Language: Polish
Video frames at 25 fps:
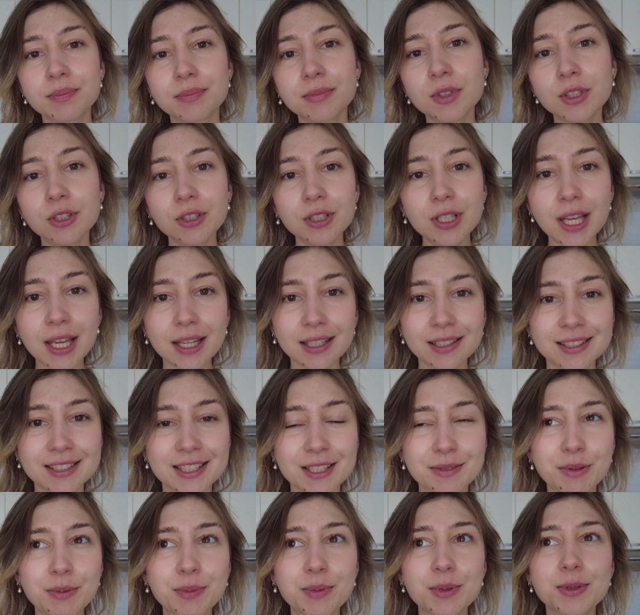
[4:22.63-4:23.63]
No nie
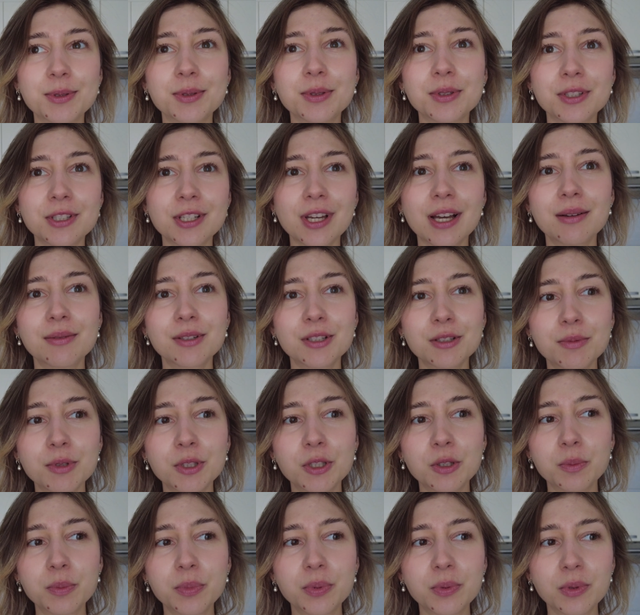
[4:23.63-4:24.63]
chcę, po prostu chciałam, żeby
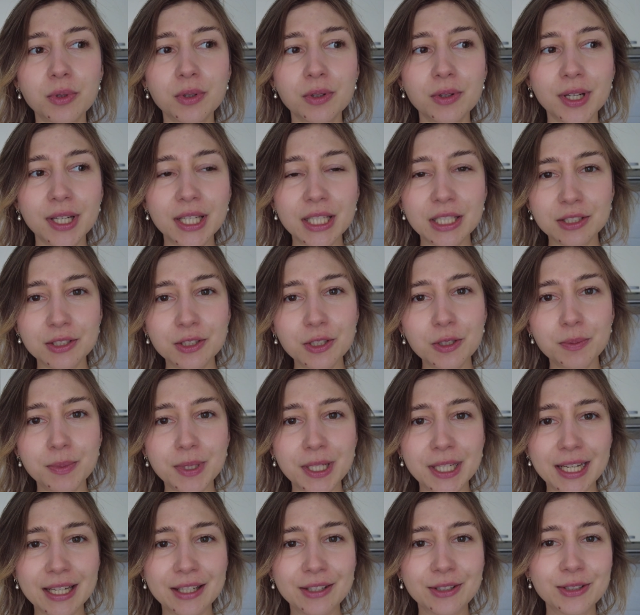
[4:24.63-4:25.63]
to było jakieś
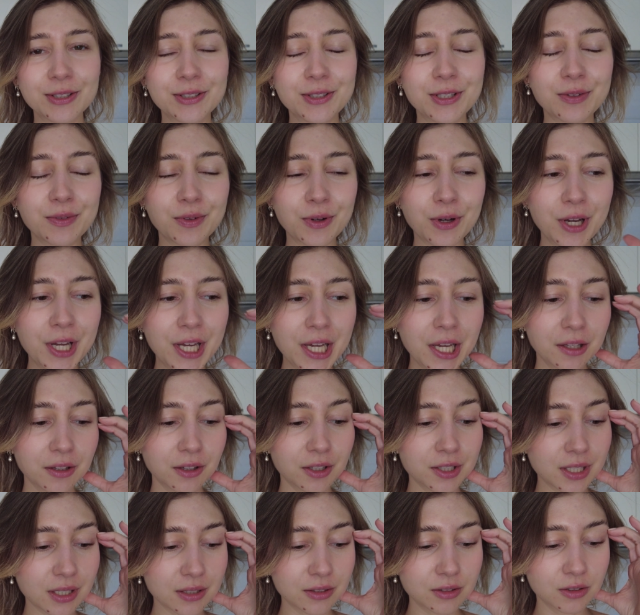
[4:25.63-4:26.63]
dobre jakościowo
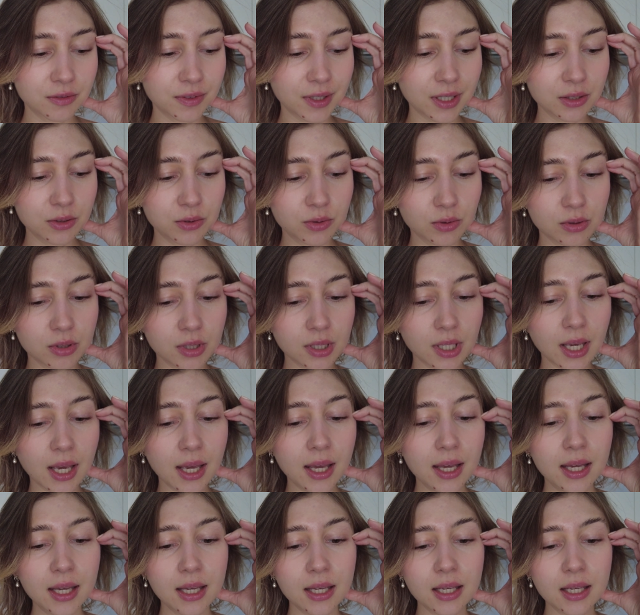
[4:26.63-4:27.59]
to ciasto francuskie.